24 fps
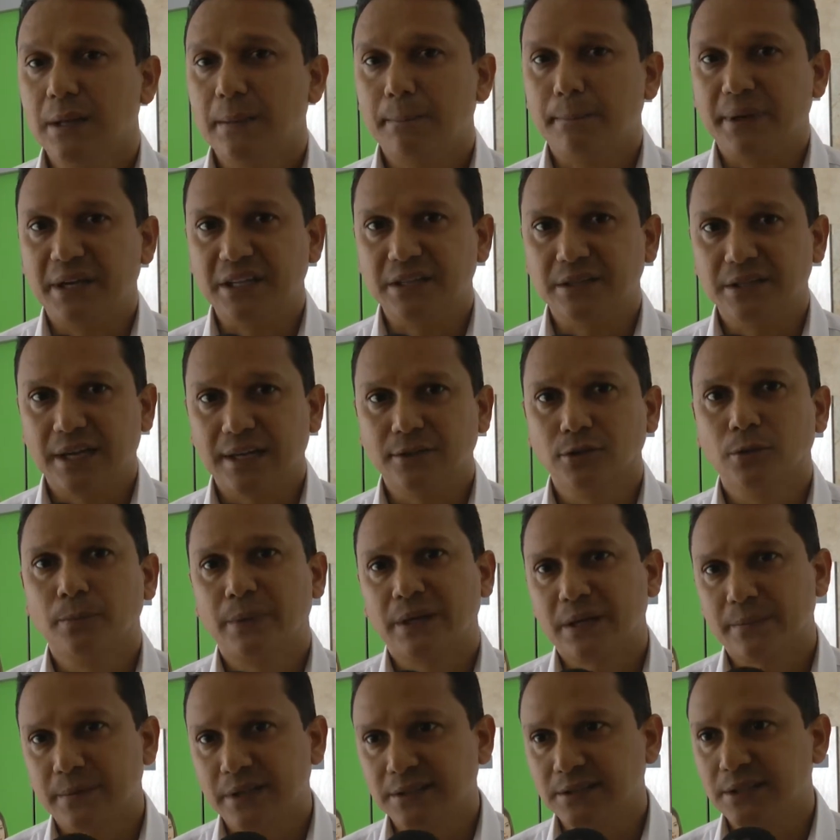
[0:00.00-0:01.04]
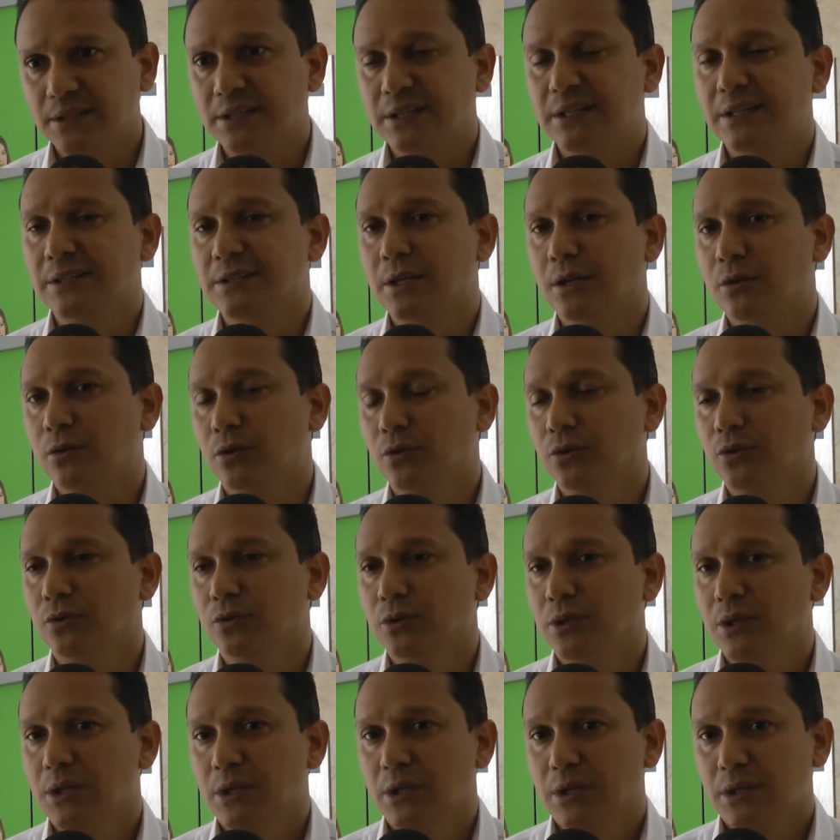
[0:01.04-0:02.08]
brindando para mantener el tecondo.